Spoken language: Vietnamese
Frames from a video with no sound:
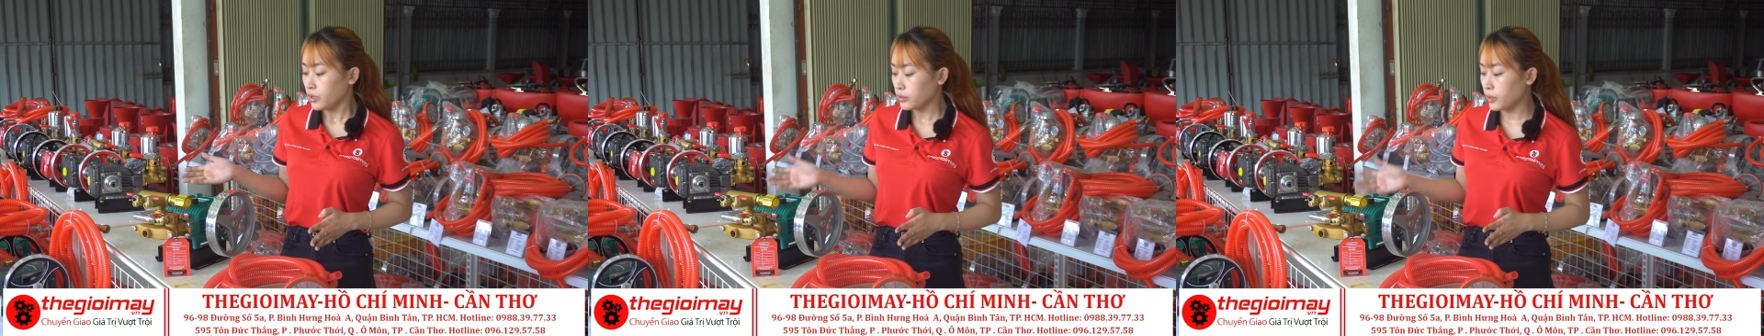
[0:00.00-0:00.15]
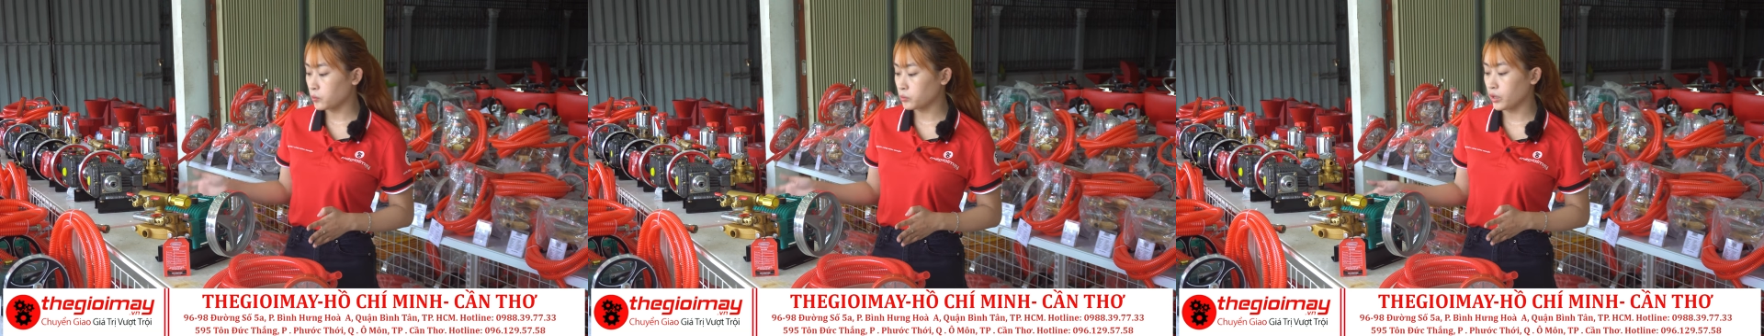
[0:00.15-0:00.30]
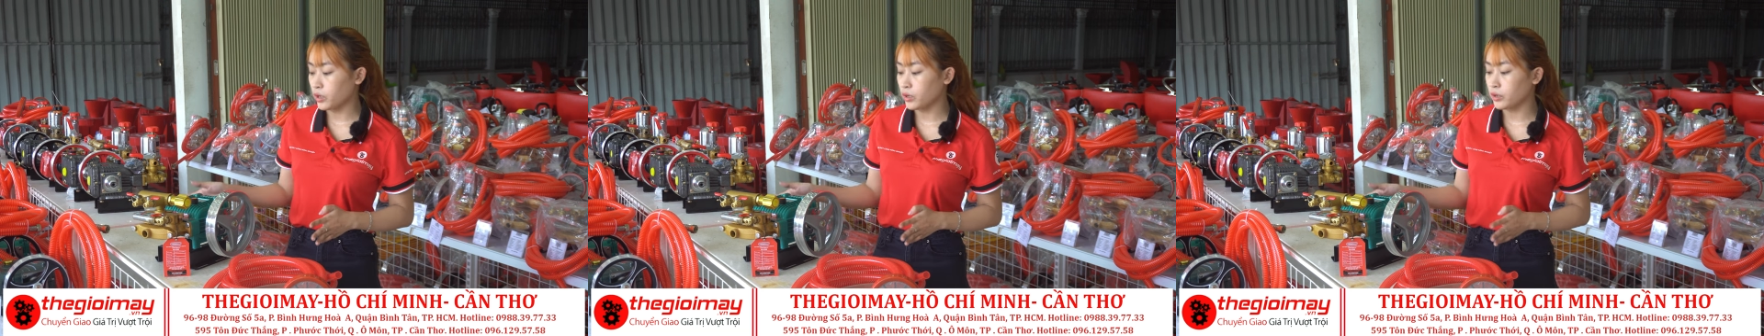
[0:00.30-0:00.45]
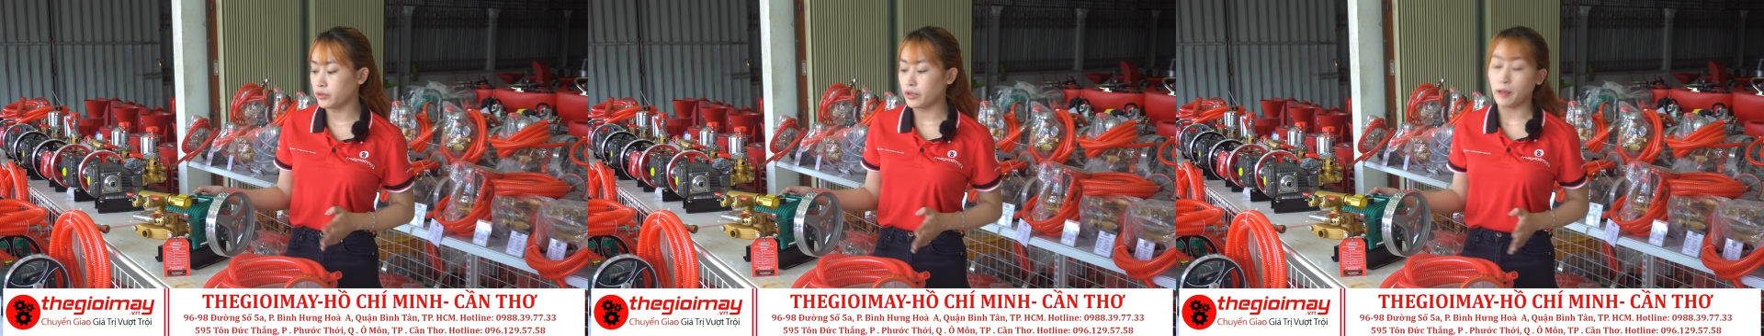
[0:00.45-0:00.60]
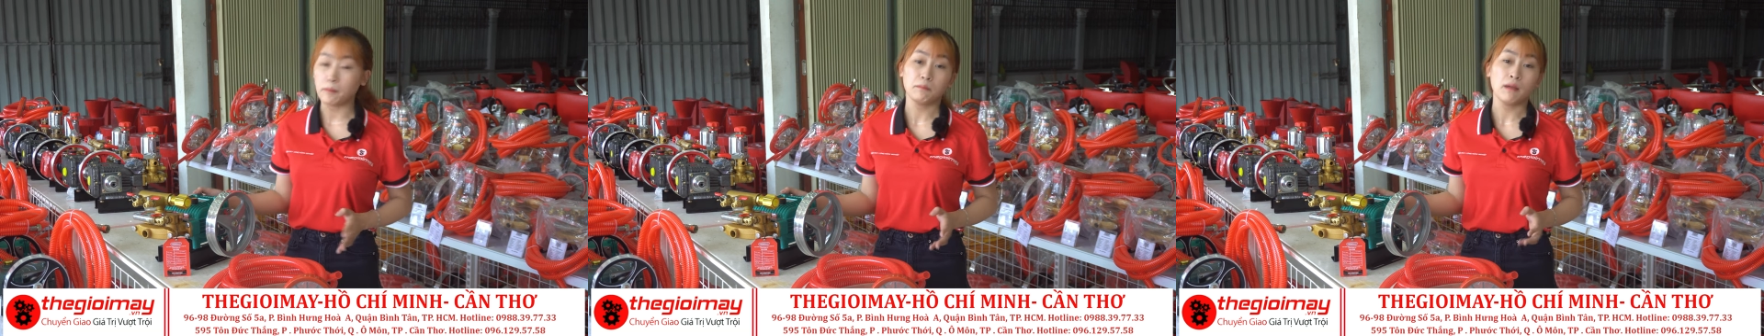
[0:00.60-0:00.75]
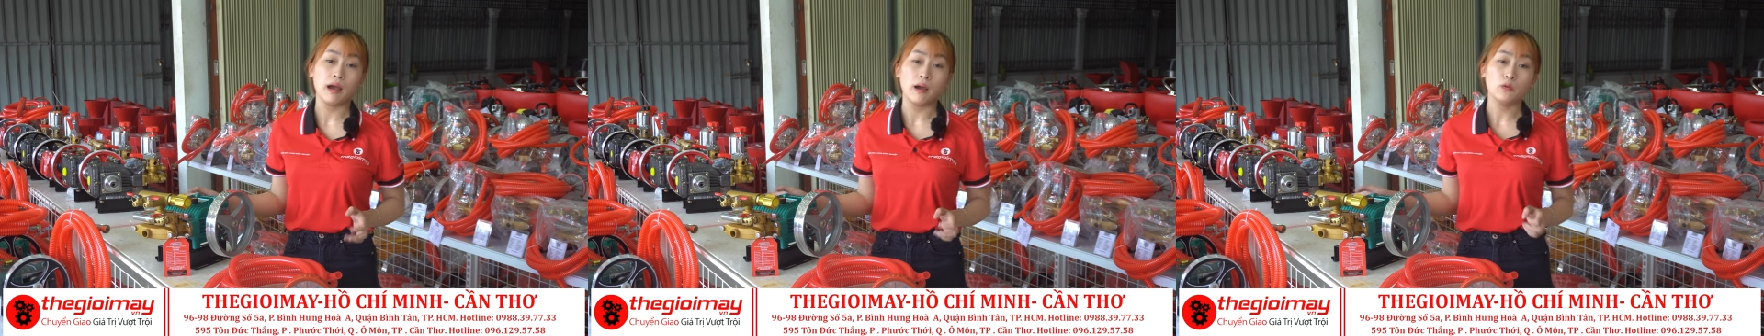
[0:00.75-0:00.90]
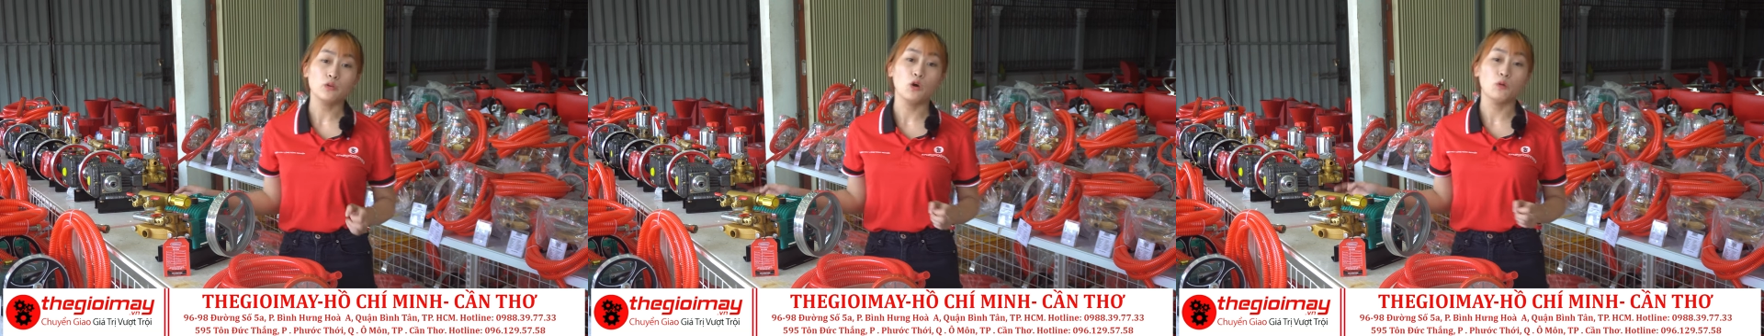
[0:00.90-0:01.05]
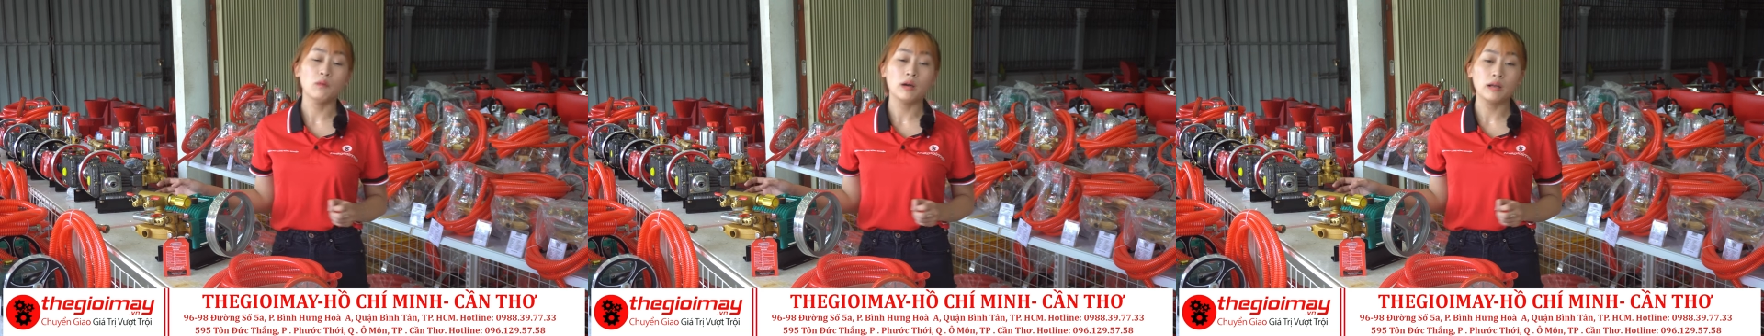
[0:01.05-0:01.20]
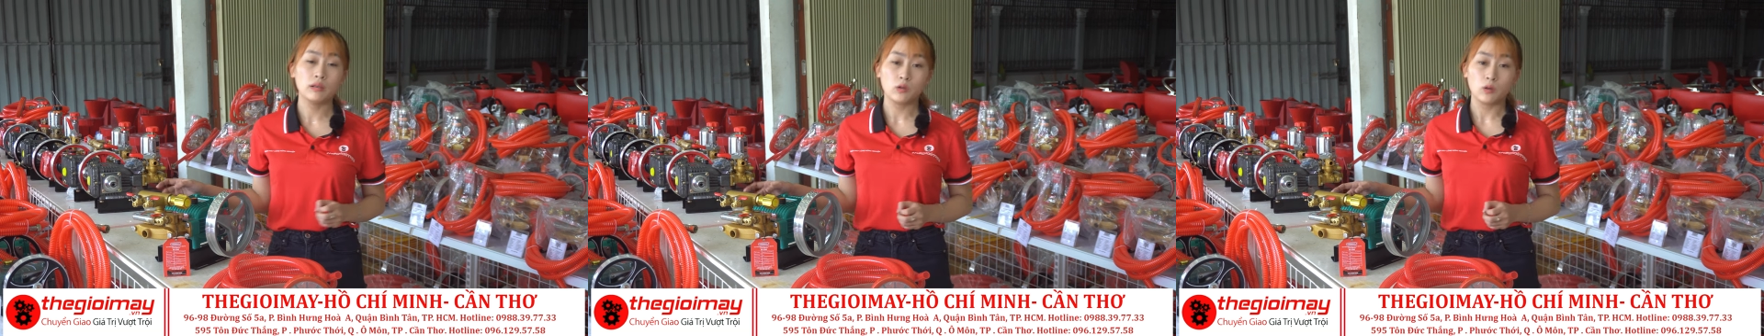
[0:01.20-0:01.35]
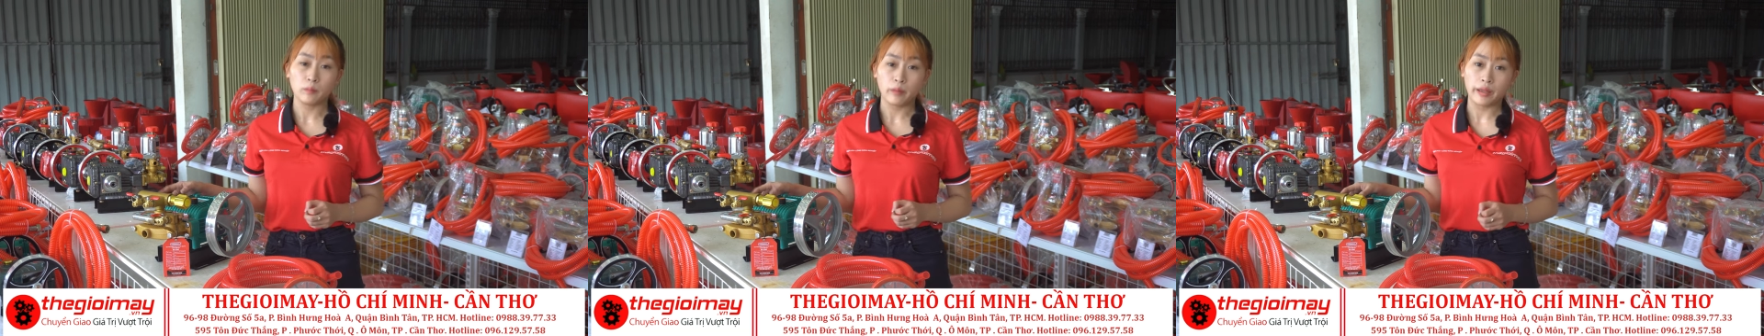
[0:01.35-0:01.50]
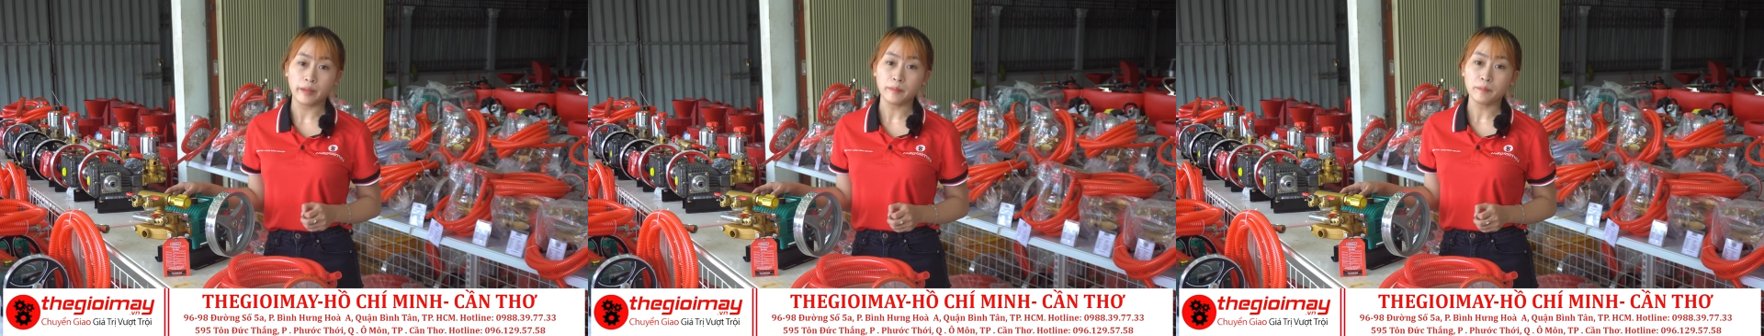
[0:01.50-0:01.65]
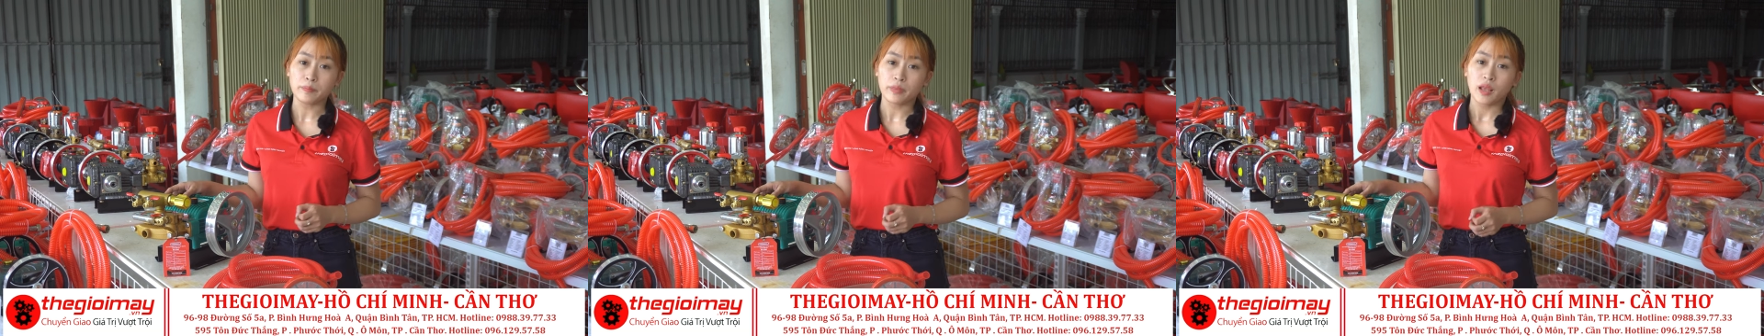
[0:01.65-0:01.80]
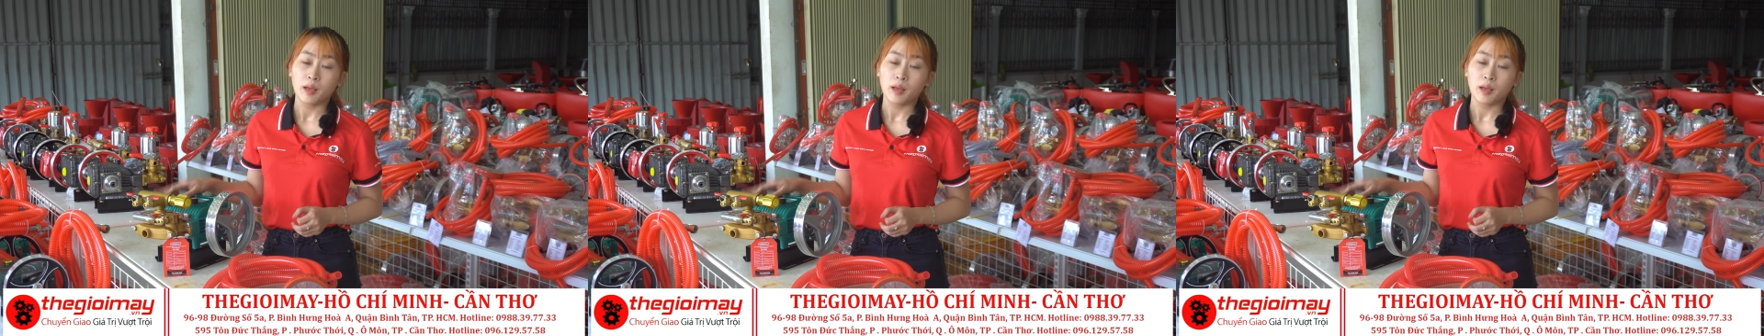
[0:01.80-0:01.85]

đồng thời đảm bảo độ bền của máy.